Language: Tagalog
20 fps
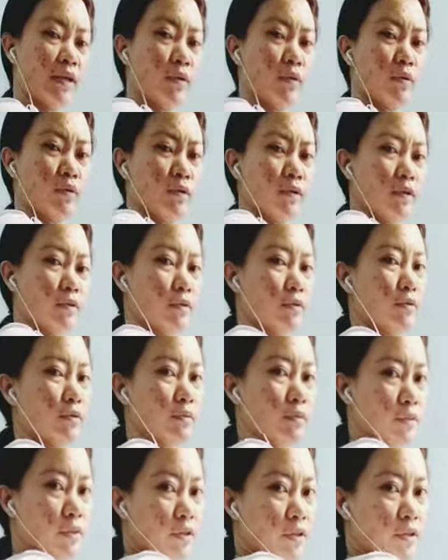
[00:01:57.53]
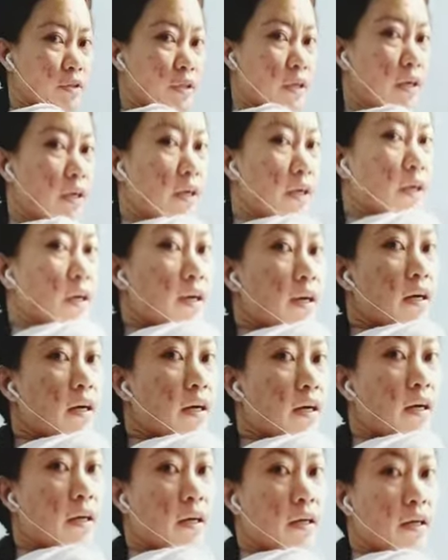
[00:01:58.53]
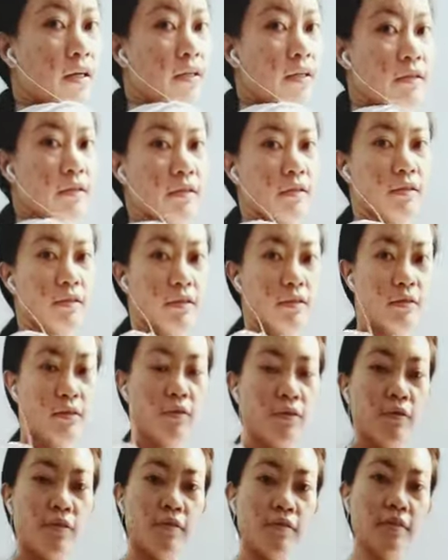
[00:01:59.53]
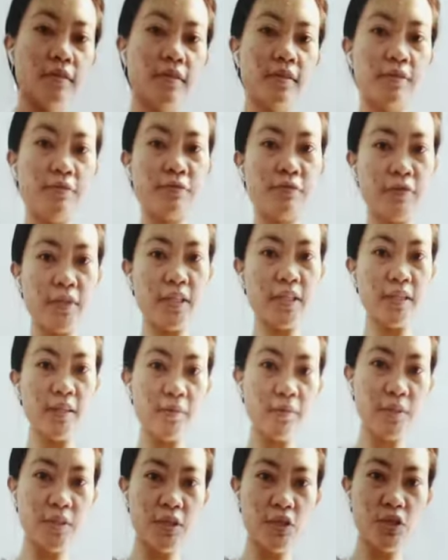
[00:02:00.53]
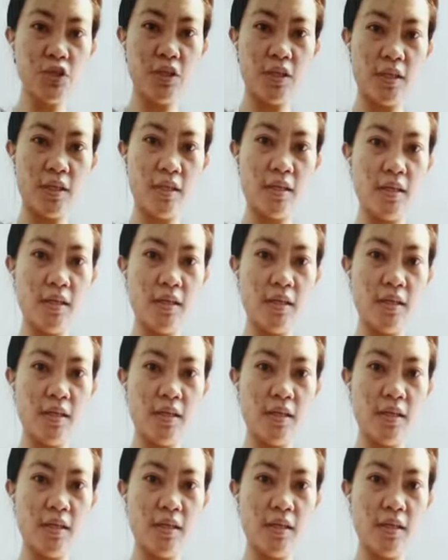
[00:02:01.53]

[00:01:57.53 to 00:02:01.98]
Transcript: old rose ba siya? So, fit naman siya.